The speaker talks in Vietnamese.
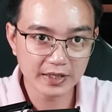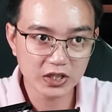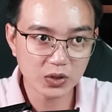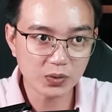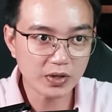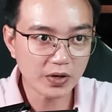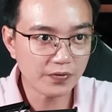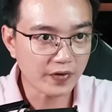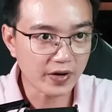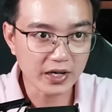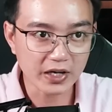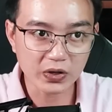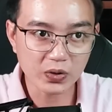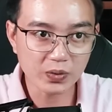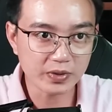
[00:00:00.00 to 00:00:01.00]
cũng không phải là
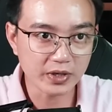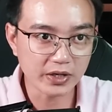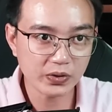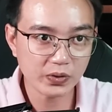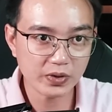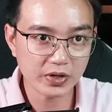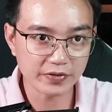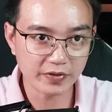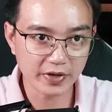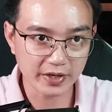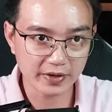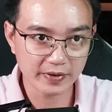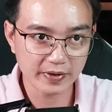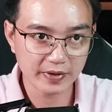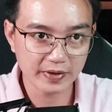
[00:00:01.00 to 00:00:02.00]
ngôn ngữ của người Việt,
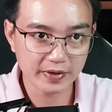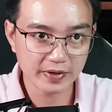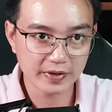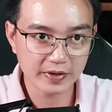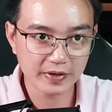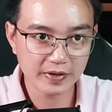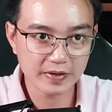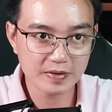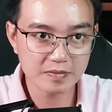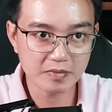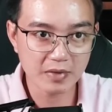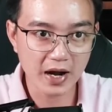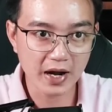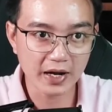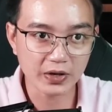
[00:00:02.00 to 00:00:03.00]

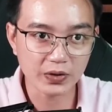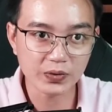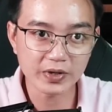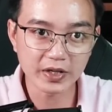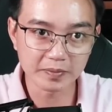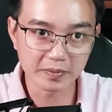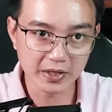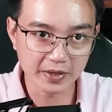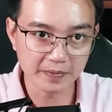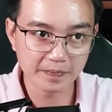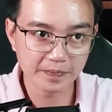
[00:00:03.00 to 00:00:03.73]
mà là của người Miên.